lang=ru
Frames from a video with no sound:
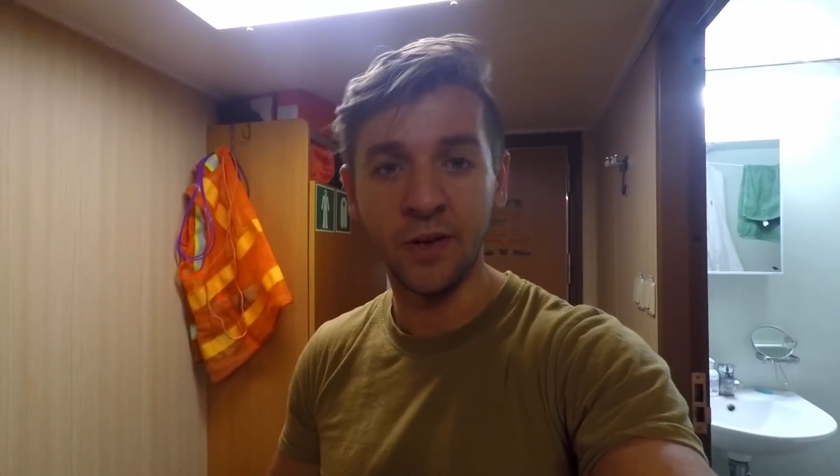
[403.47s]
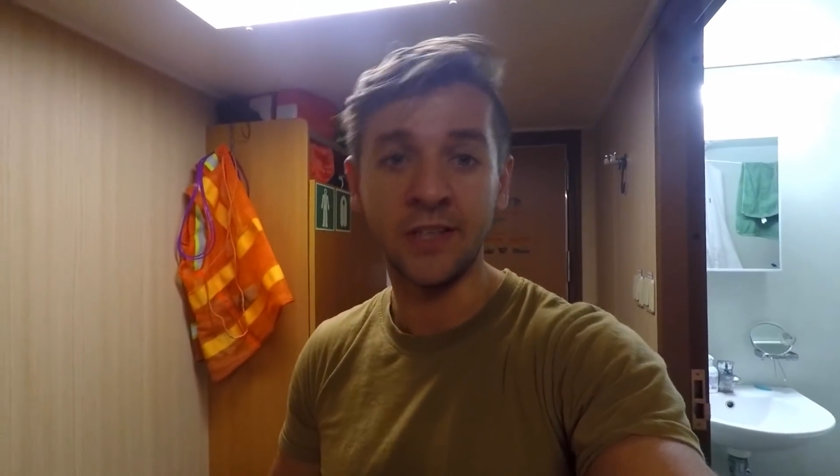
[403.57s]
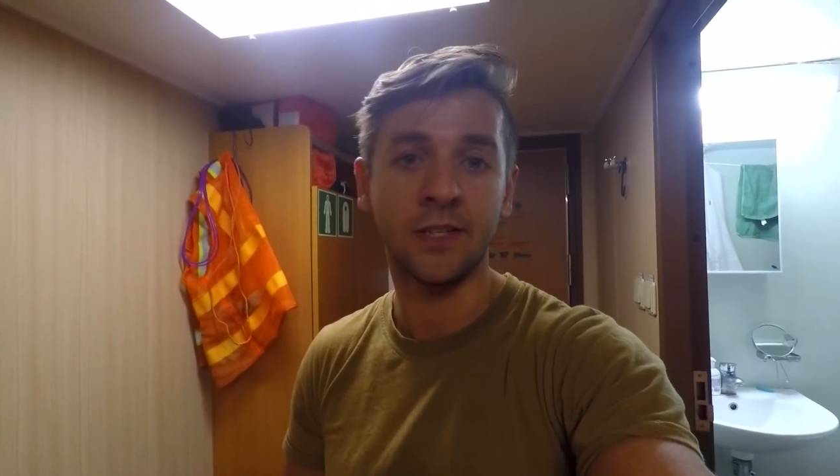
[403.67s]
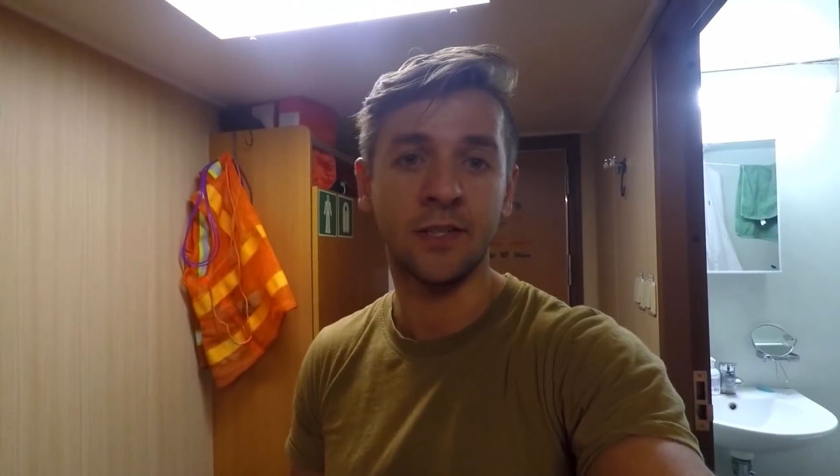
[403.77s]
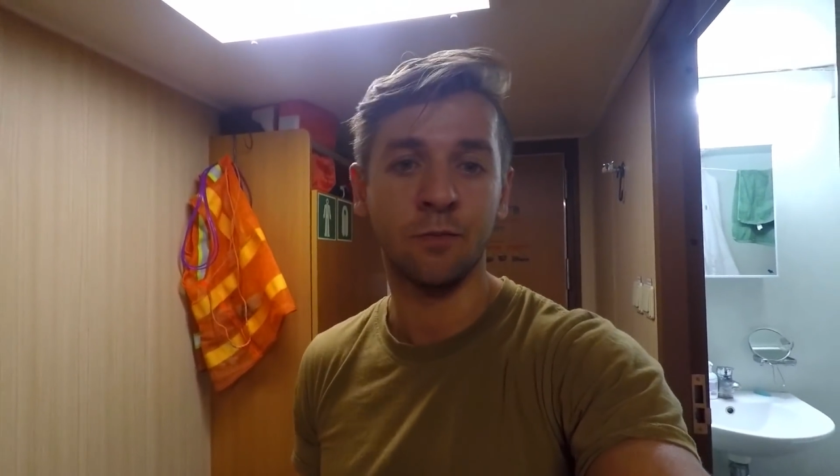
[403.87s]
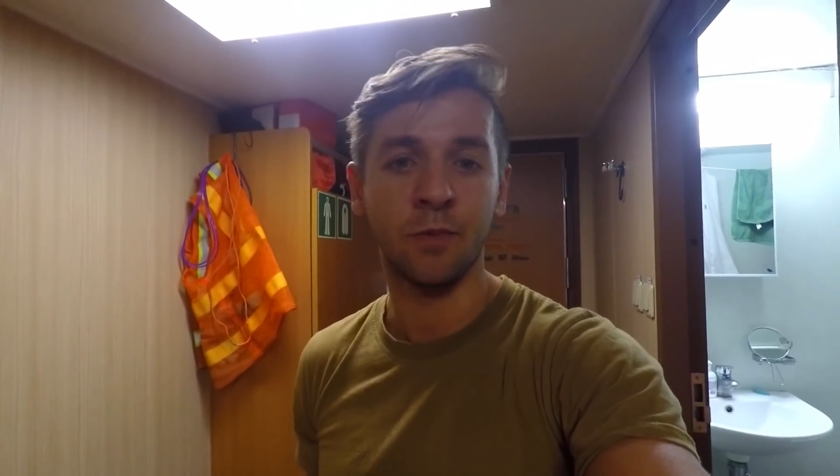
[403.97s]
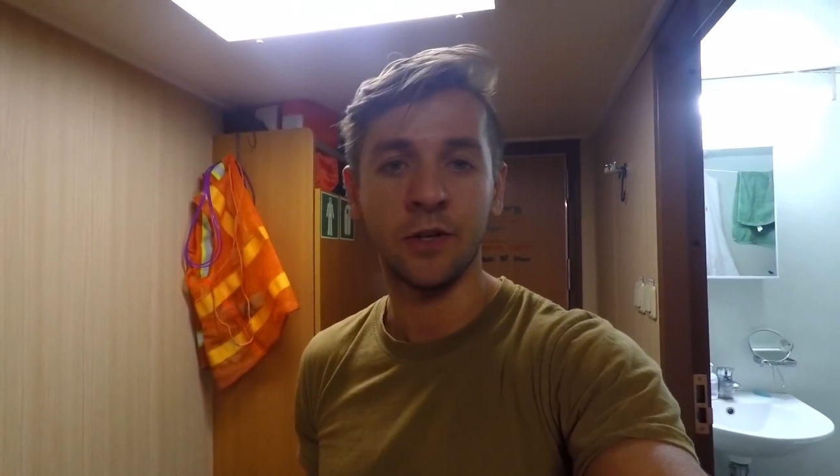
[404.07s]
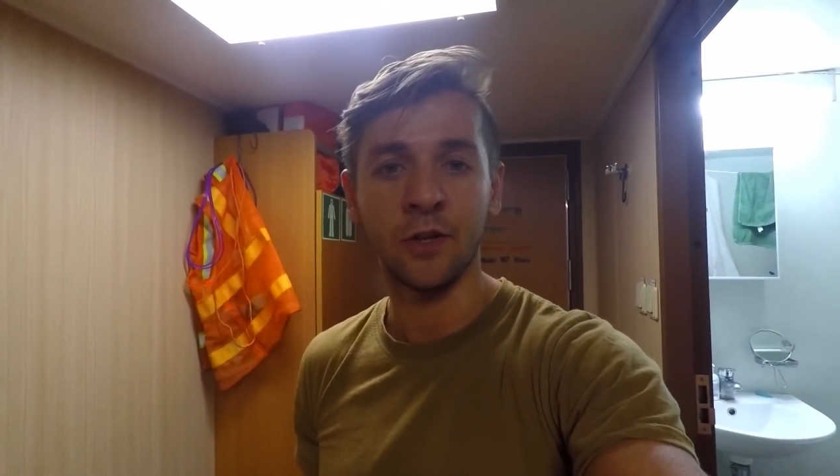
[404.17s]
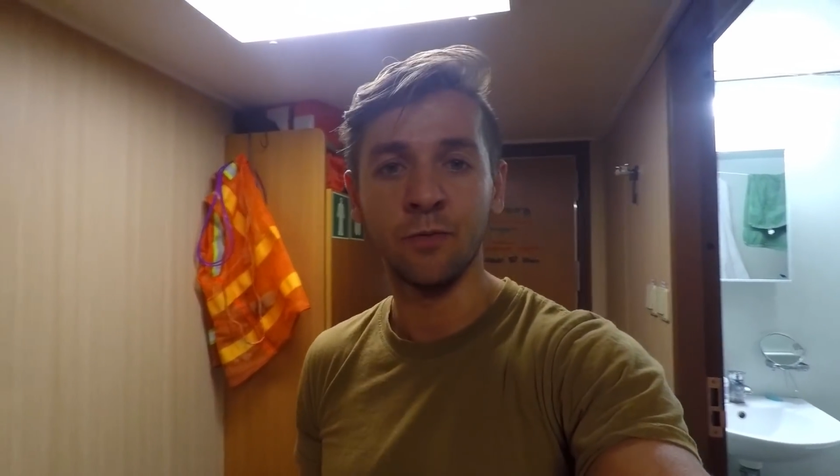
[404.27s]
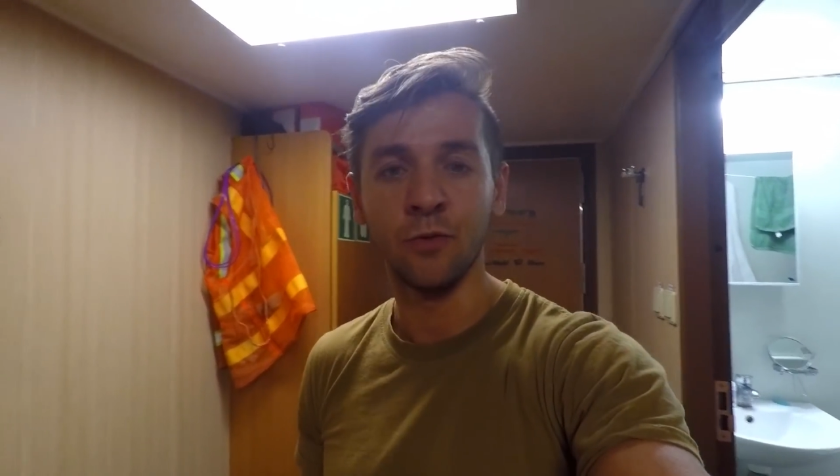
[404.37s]
месяцев.
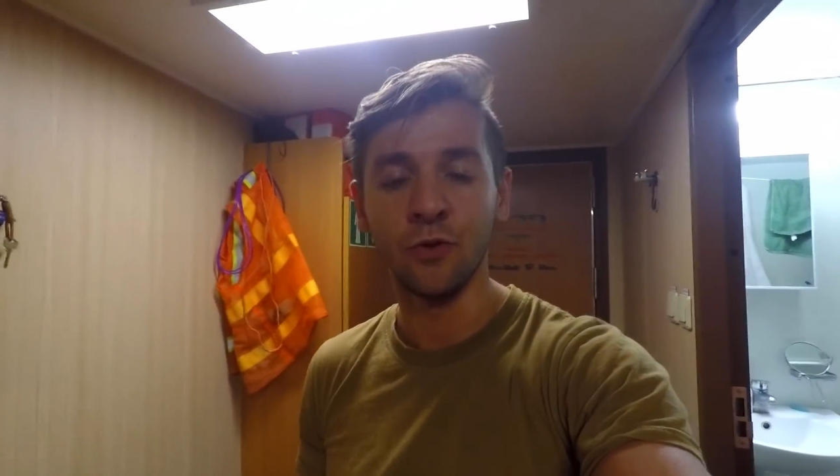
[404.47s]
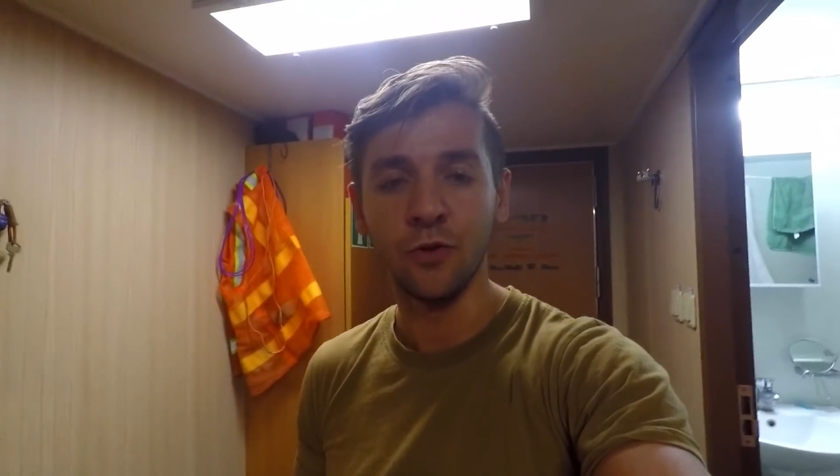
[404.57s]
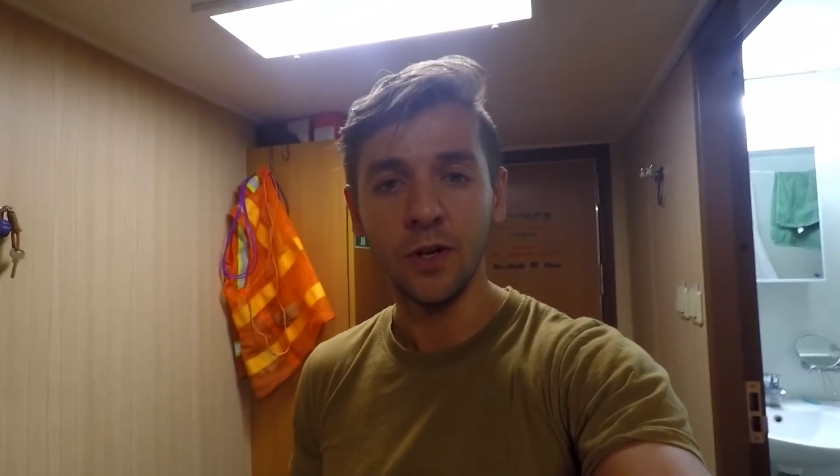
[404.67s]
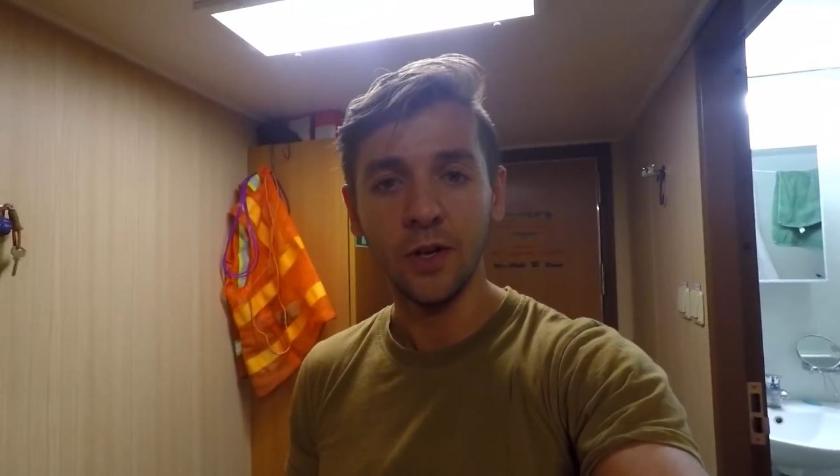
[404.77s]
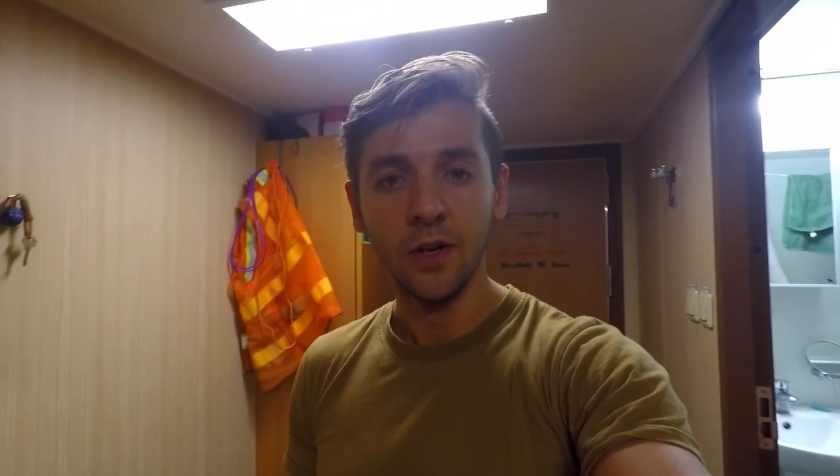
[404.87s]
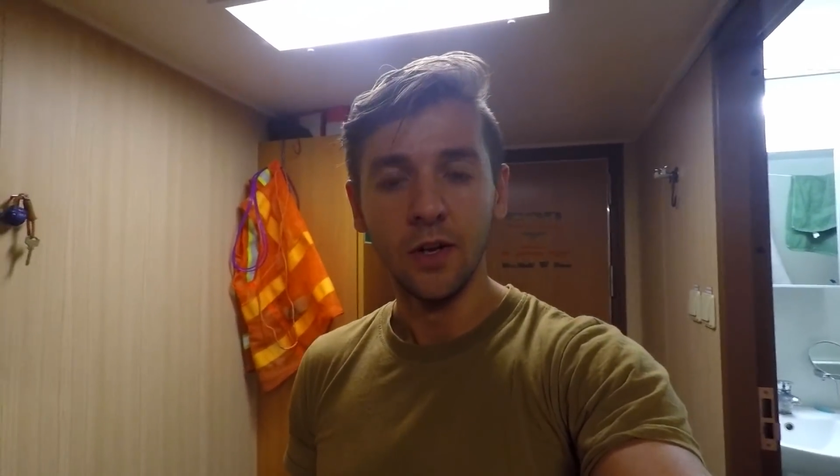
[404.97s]
Поэтому,